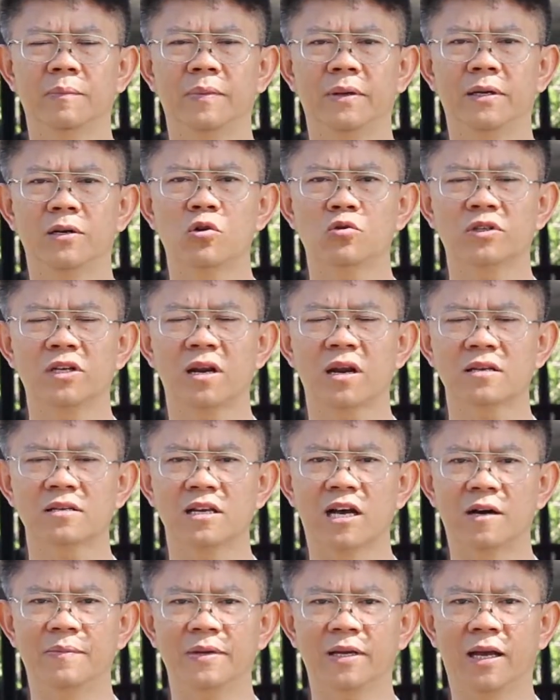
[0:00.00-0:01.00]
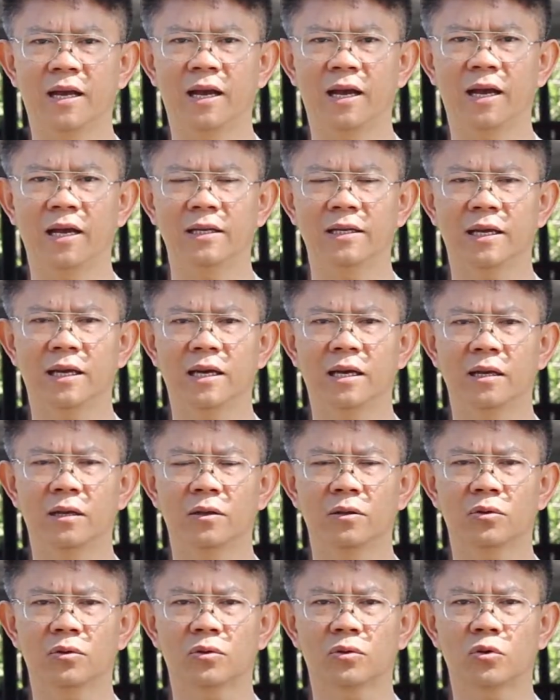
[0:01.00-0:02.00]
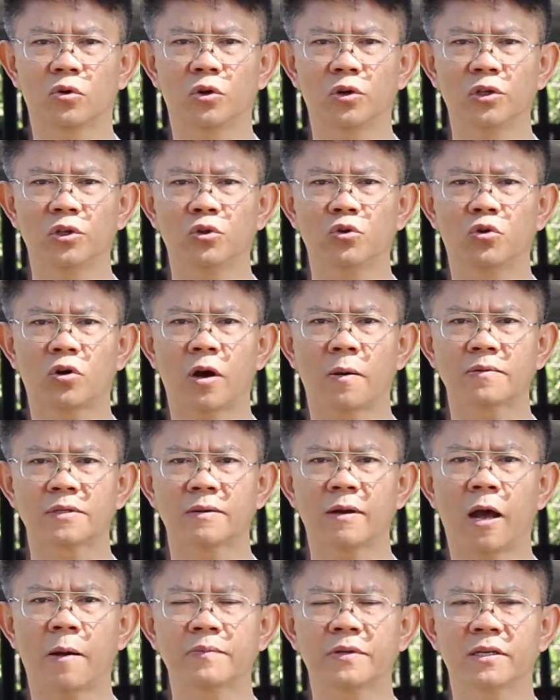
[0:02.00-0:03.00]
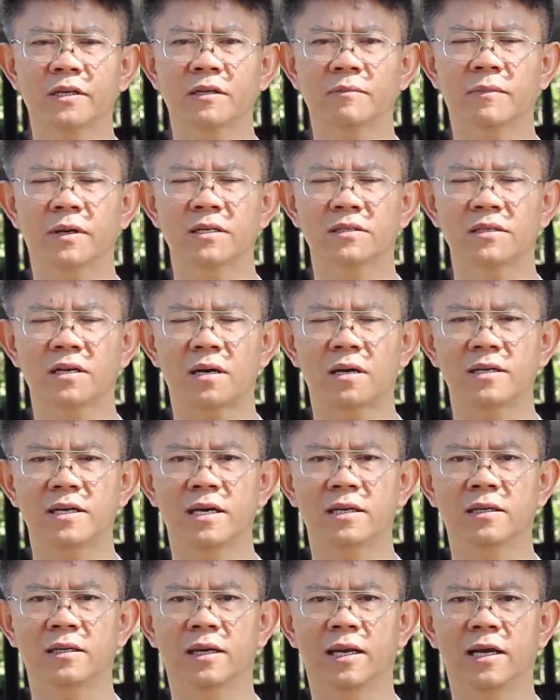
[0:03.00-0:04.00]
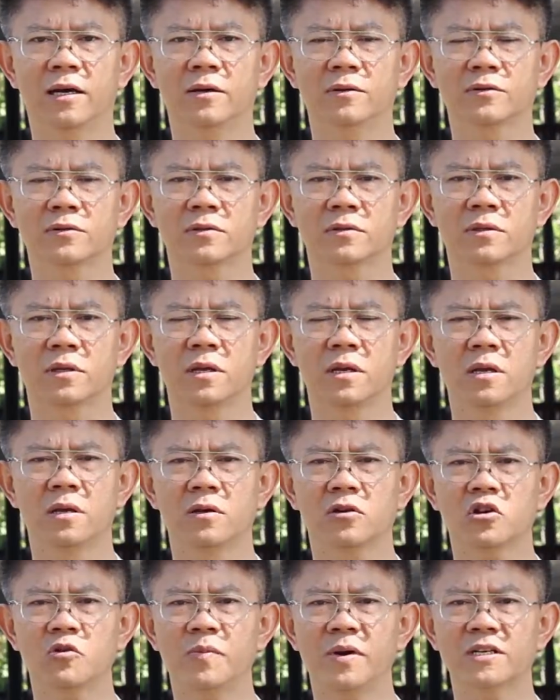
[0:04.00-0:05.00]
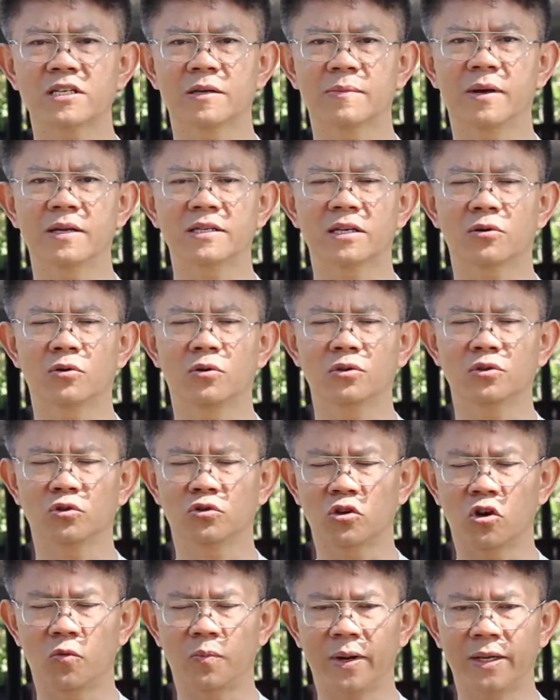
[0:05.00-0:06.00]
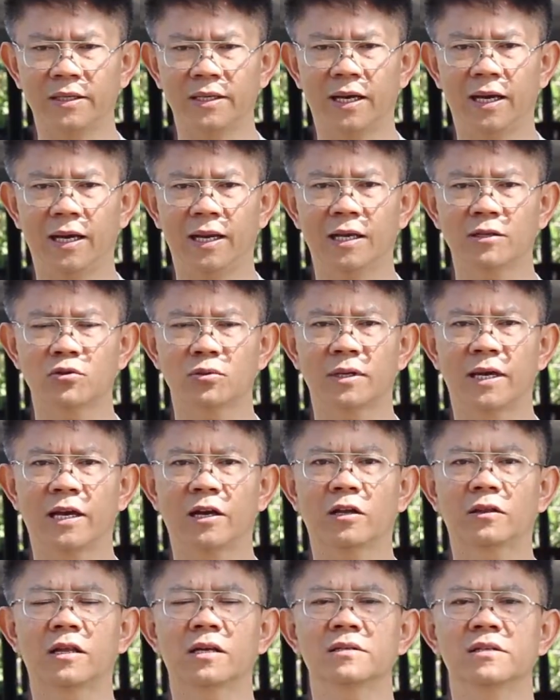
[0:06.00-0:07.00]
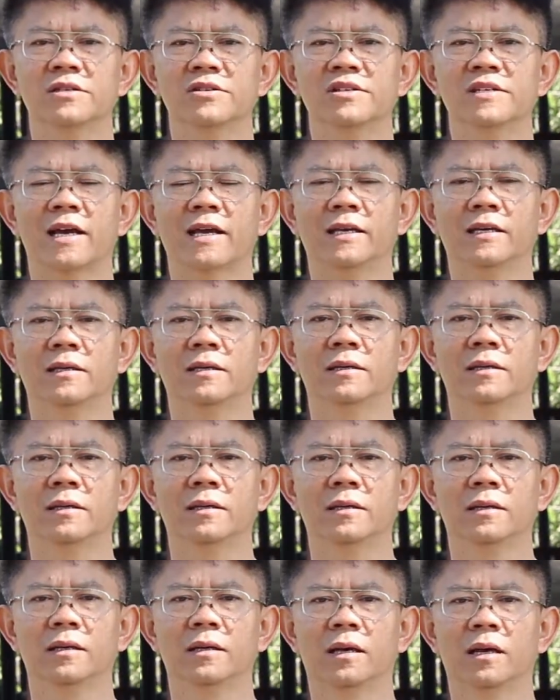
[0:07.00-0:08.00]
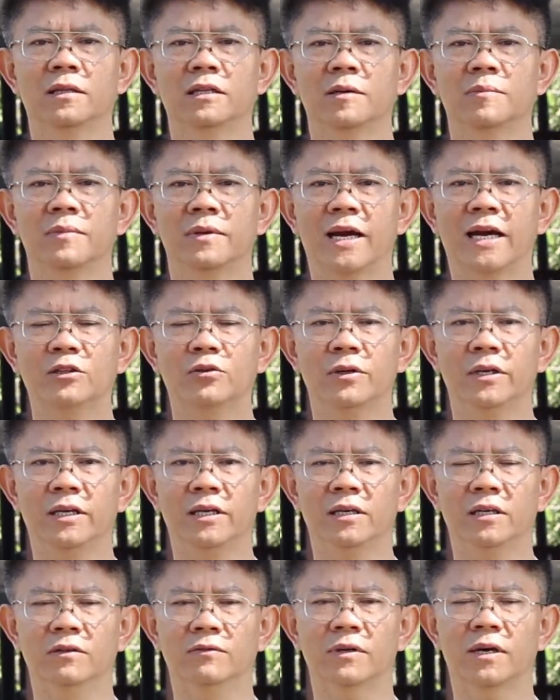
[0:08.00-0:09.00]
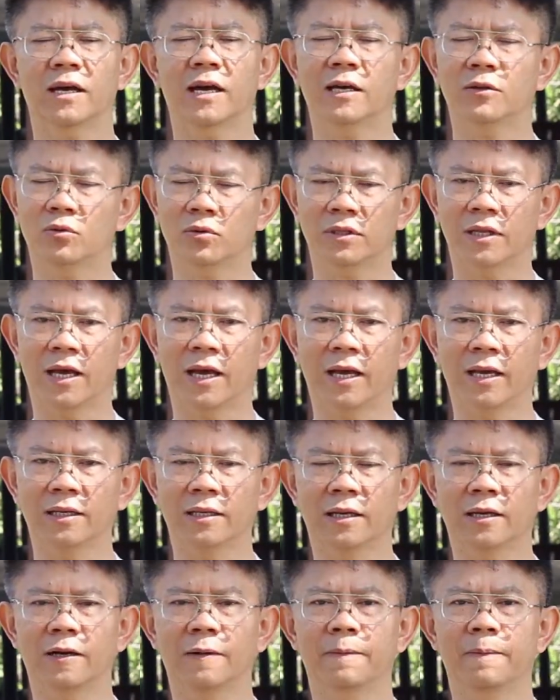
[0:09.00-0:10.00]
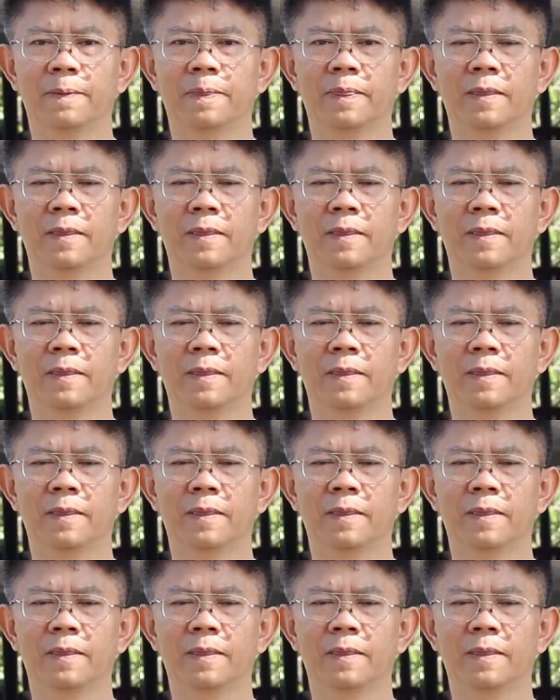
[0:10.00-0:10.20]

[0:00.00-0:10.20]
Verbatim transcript: เป็นโรคที่รักษาไม่หายนะทนอยู่กับสภาพเช่นนั้นมาสักระยะหนึ่งแล้ว ก็ไม่สามารถจะทนอยู่ต่อไปได้ และสุดท้ายก็ตัดสินใจ ทำร้ายตัวเองหรือว่าฆ่าตัวตายนะครับ